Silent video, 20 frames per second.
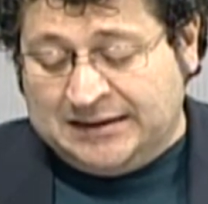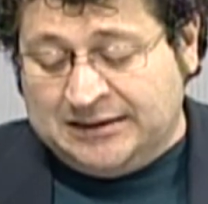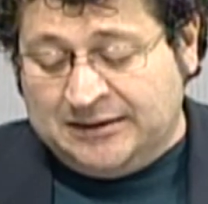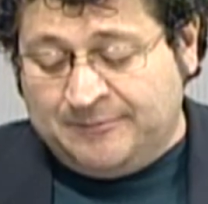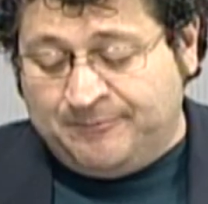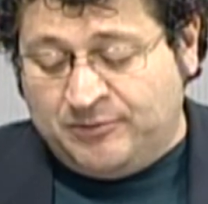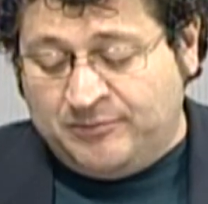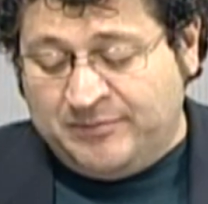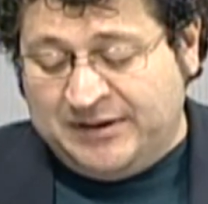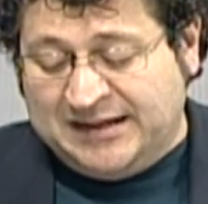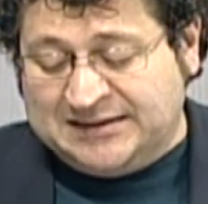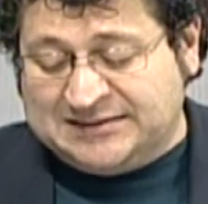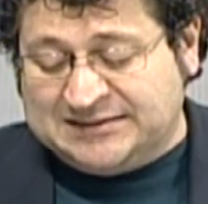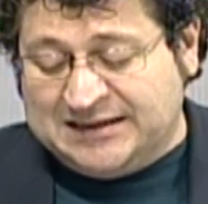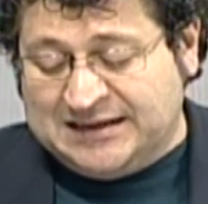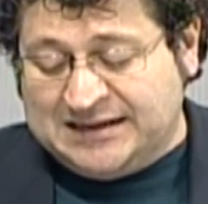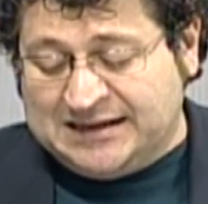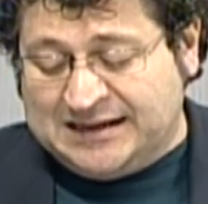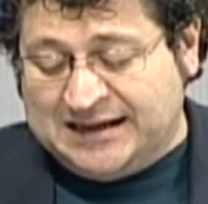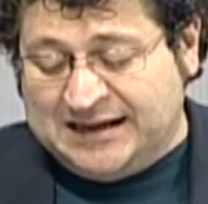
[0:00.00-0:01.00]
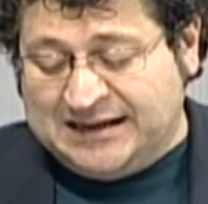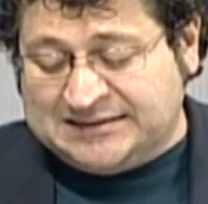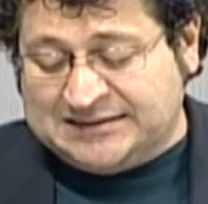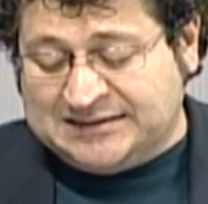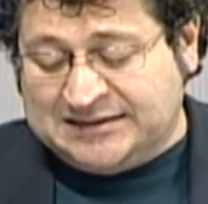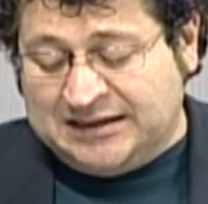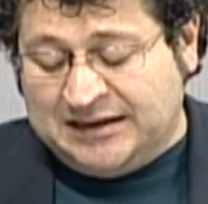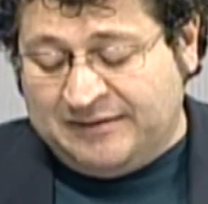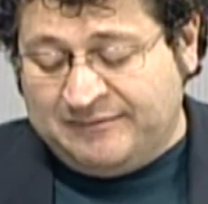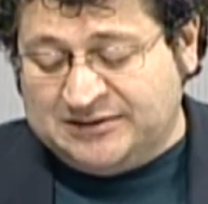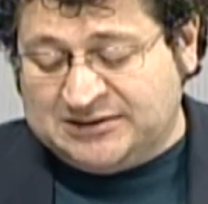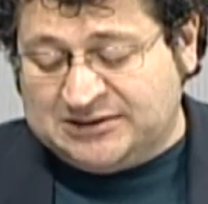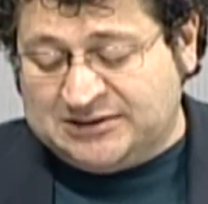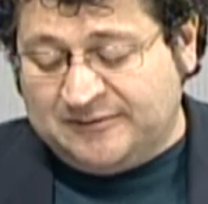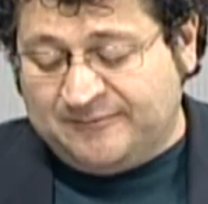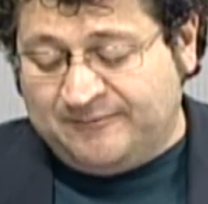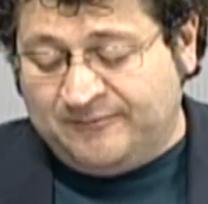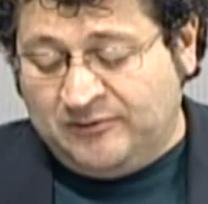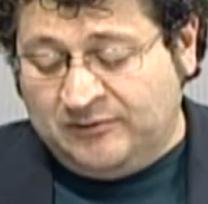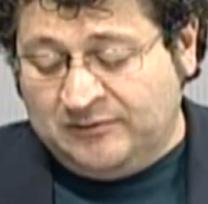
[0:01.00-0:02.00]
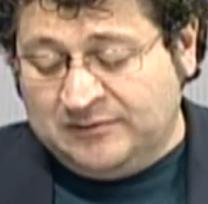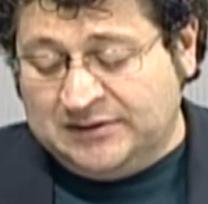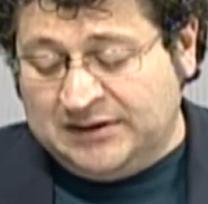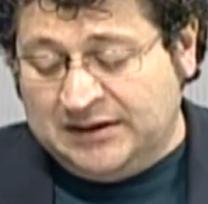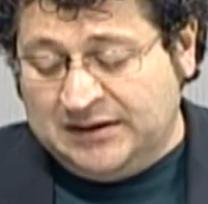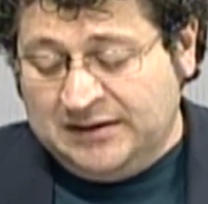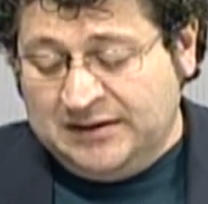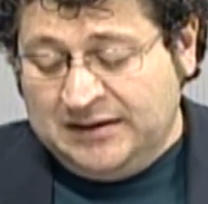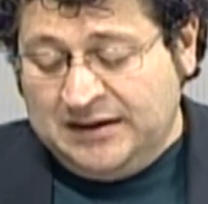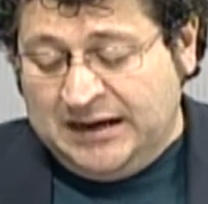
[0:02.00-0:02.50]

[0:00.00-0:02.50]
del Pomezia in casa della Vis Fondi